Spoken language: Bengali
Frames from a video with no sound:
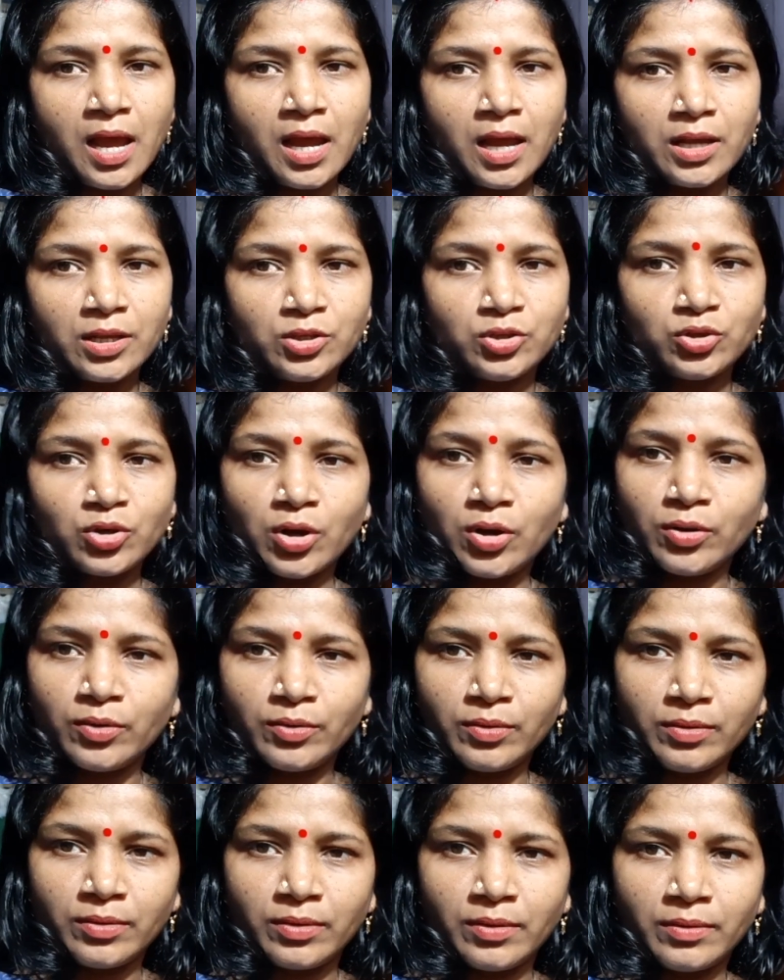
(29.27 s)
আর চলো
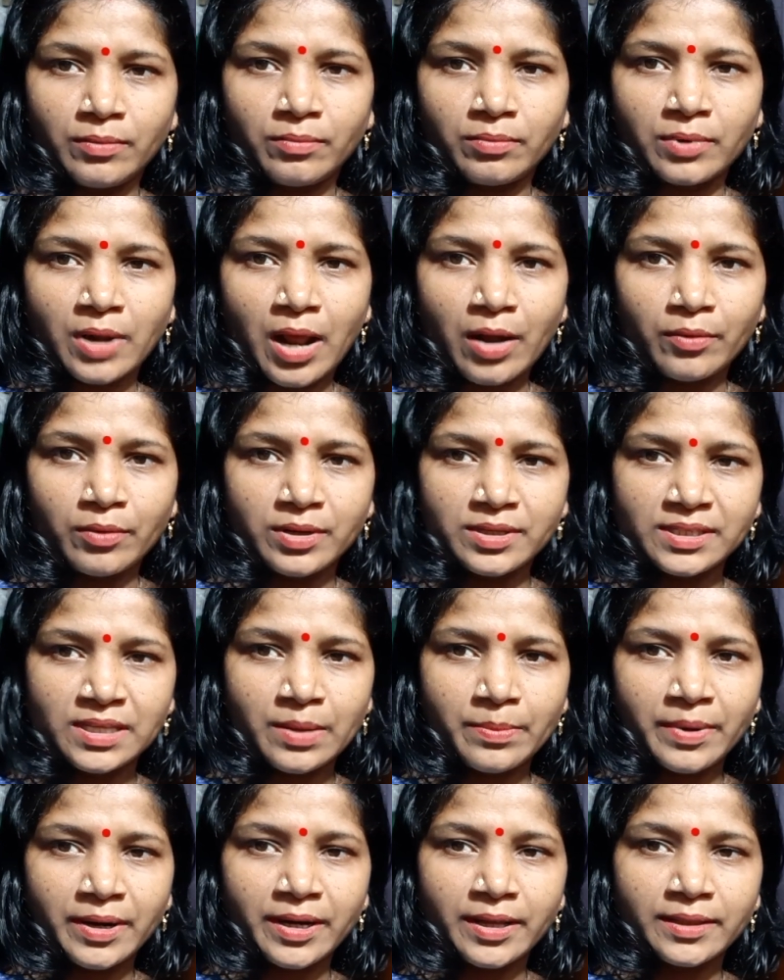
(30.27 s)
ঠাকুরের
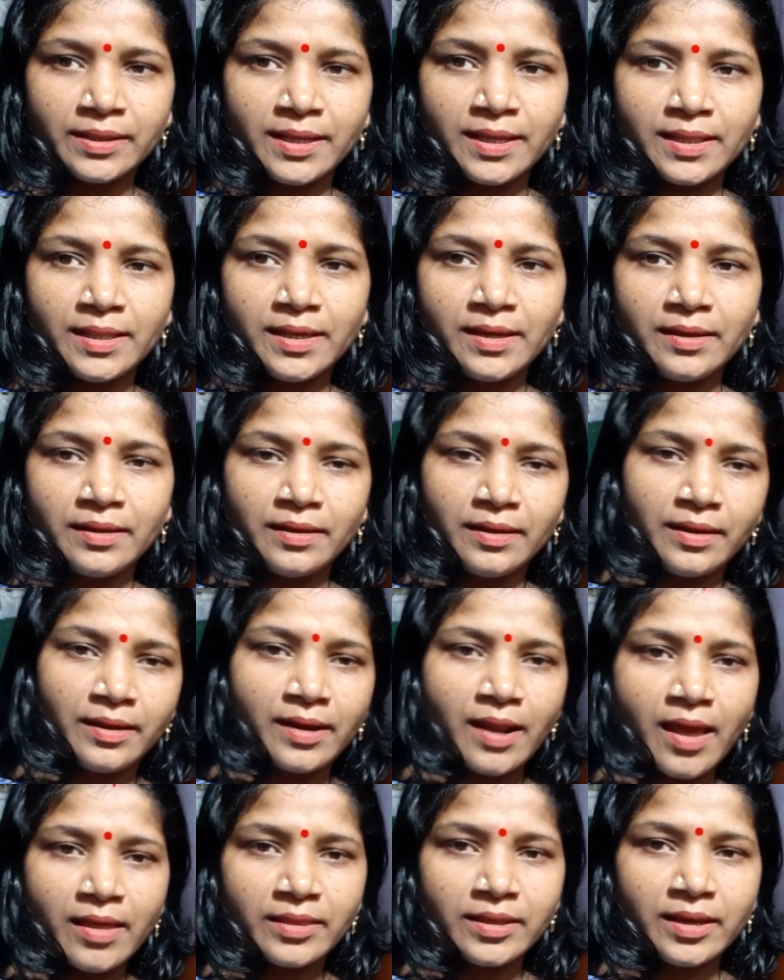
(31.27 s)
সেবাটা দিয়ে দিই
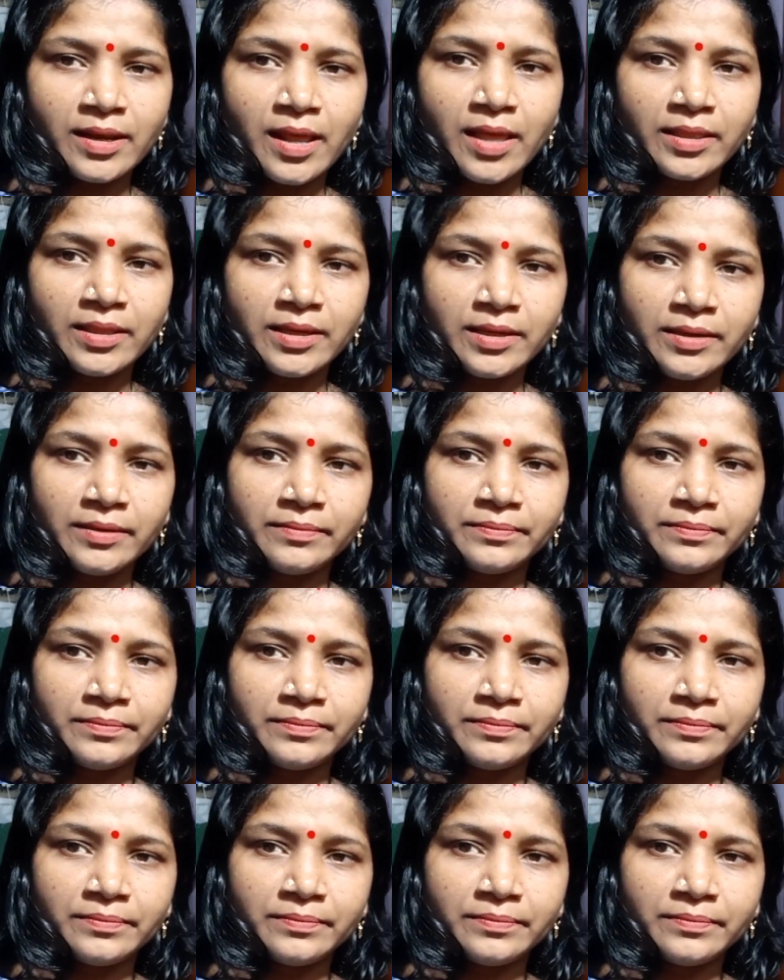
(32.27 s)
রাধে রাধে